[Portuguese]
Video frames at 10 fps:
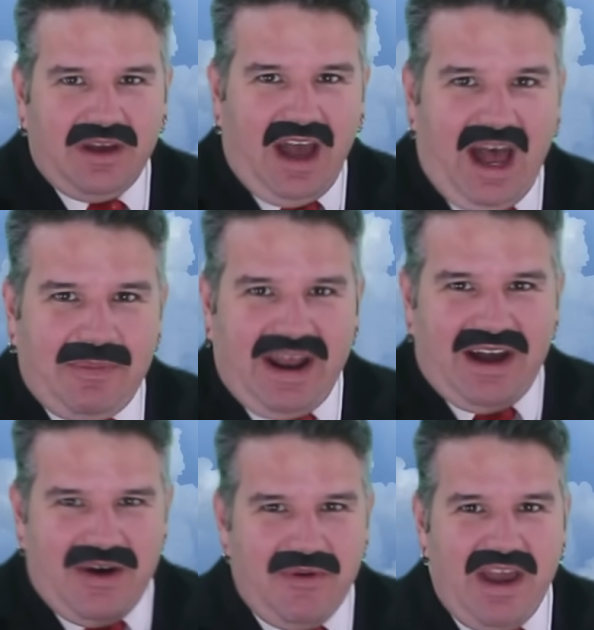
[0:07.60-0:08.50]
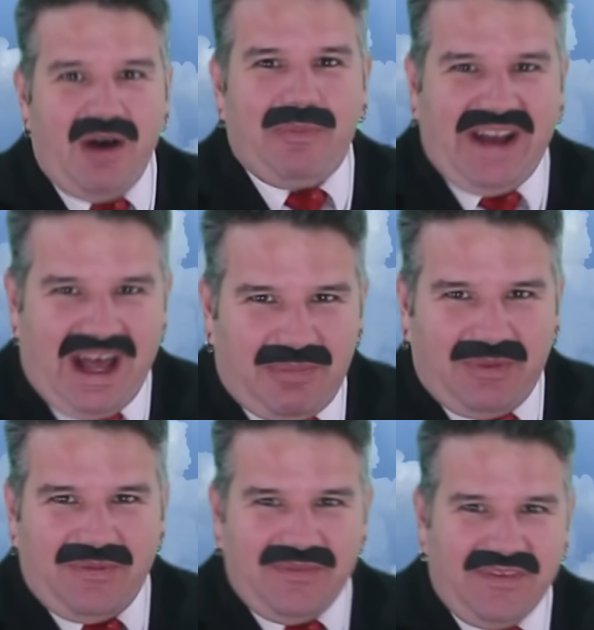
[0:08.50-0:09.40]
Abraão é o
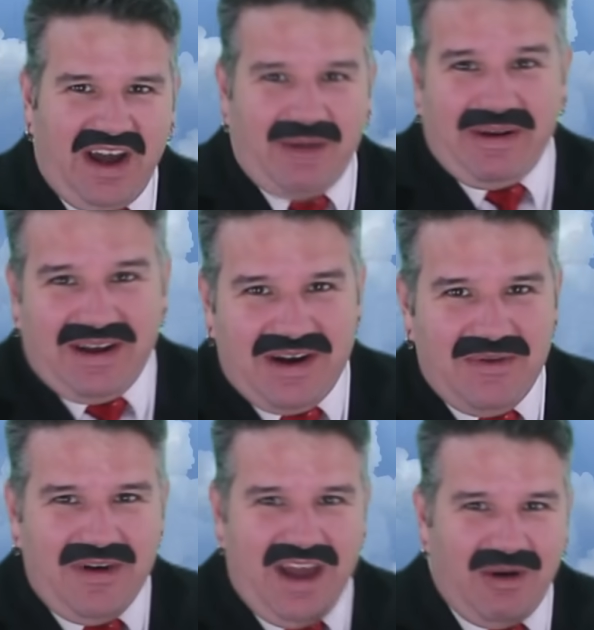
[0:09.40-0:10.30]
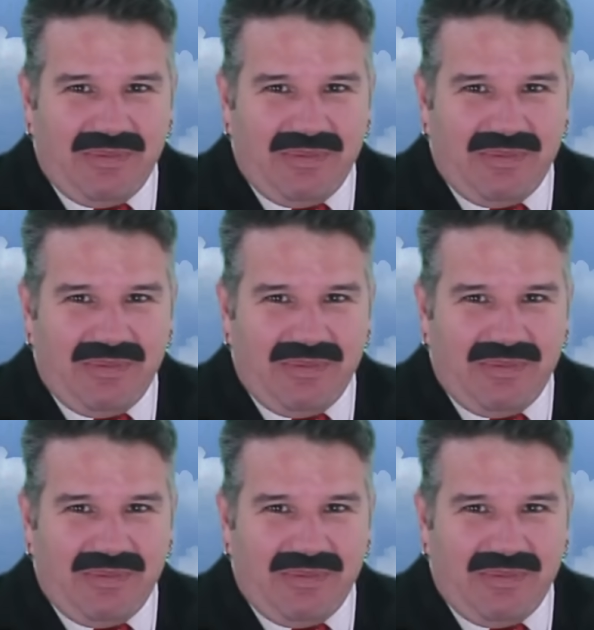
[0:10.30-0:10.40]
brabo. Abraão é